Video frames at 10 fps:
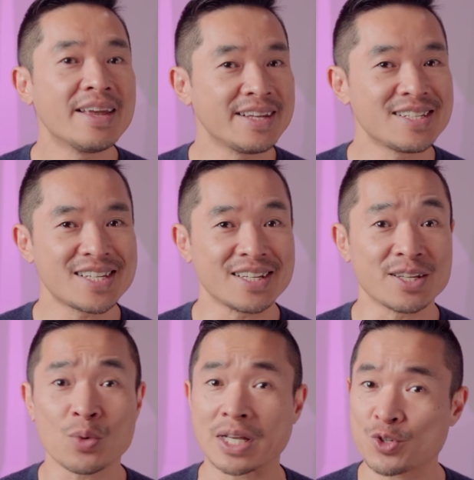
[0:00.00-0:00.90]
因
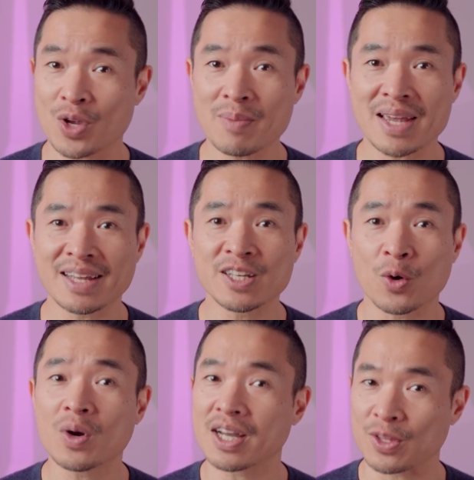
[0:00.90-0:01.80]
此对催眠
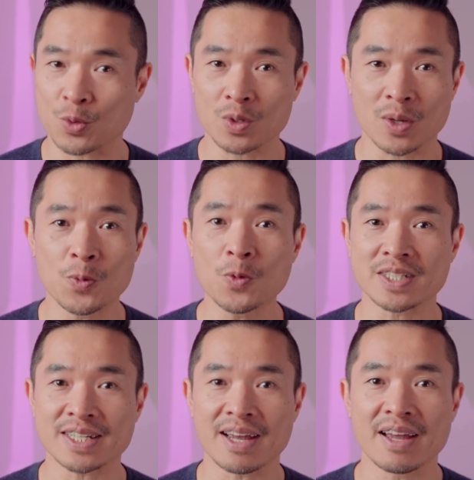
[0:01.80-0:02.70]
有很多的误
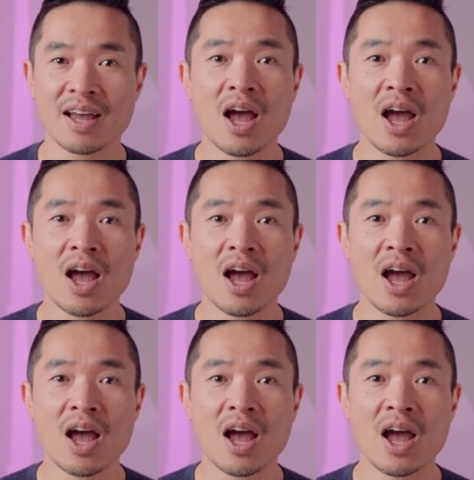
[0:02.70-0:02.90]
解，